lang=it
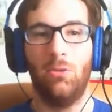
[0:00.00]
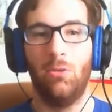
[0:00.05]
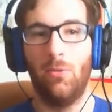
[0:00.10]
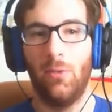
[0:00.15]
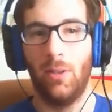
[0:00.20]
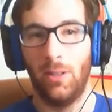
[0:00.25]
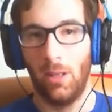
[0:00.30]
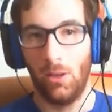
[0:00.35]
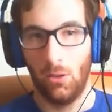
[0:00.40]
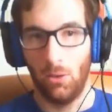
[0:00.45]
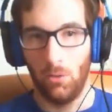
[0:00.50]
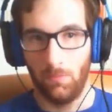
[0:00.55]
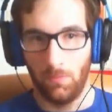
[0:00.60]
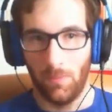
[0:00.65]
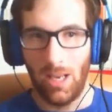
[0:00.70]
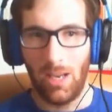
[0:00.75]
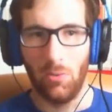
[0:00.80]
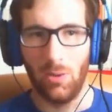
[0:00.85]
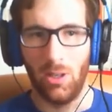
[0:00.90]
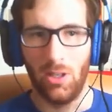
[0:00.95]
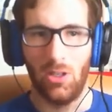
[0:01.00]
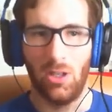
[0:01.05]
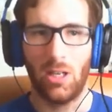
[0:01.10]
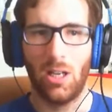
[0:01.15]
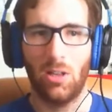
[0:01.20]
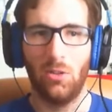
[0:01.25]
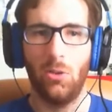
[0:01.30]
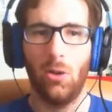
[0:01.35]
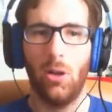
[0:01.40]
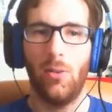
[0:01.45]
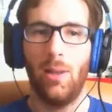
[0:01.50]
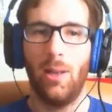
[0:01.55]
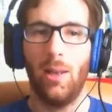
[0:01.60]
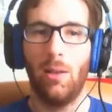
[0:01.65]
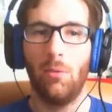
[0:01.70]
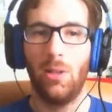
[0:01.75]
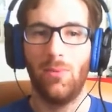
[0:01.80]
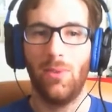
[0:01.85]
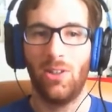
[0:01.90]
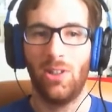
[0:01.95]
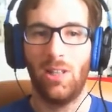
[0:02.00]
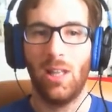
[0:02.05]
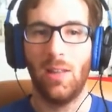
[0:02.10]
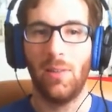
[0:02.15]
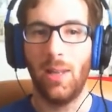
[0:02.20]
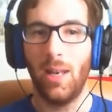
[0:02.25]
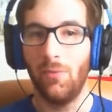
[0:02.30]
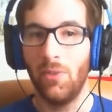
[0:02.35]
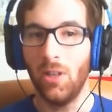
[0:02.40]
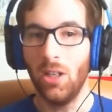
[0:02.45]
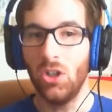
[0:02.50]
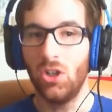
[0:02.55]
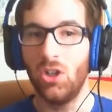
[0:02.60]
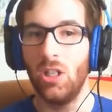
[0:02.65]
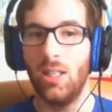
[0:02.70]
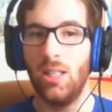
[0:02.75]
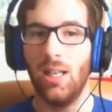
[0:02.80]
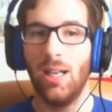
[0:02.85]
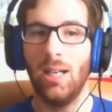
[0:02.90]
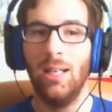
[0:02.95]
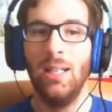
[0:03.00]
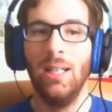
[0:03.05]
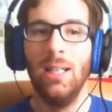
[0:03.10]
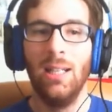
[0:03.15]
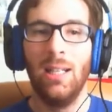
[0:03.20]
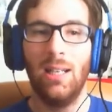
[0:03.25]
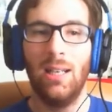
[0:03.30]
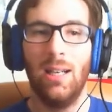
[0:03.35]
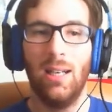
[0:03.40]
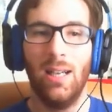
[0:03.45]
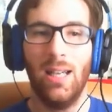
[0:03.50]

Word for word: suo fratello è un ricercatore del dell'Università della Virginia eh,